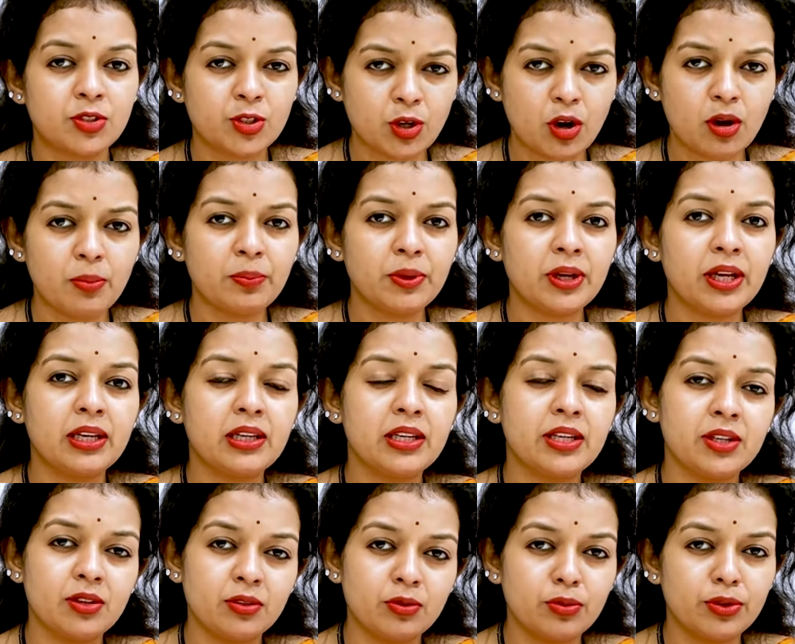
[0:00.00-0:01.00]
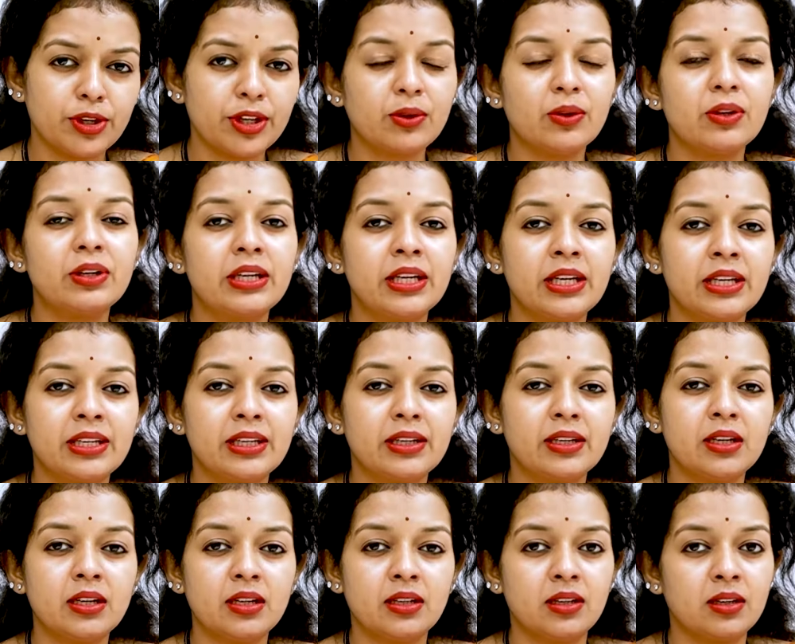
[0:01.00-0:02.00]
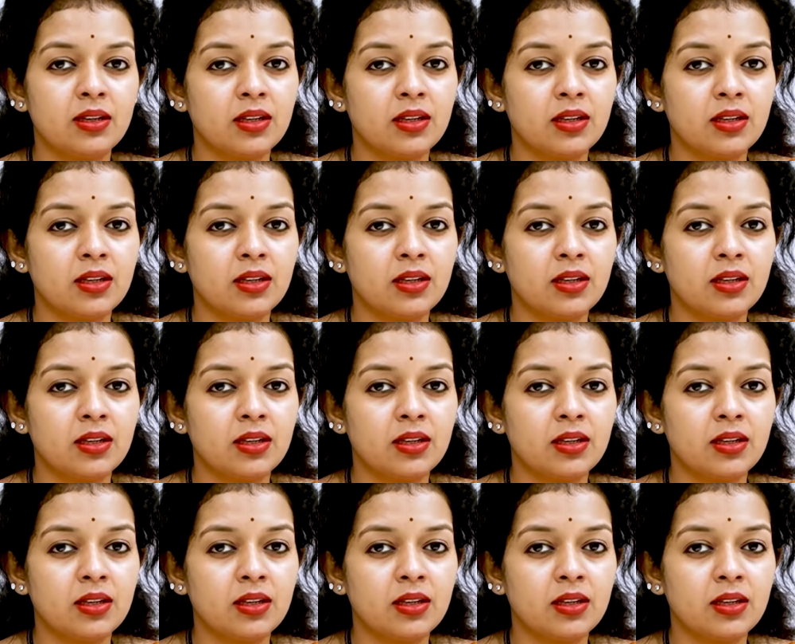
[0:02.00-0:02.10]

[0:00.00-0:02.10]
షాప్కి వెళ్ళి యూ గోయింగ్ ఆన్ టేకింగ్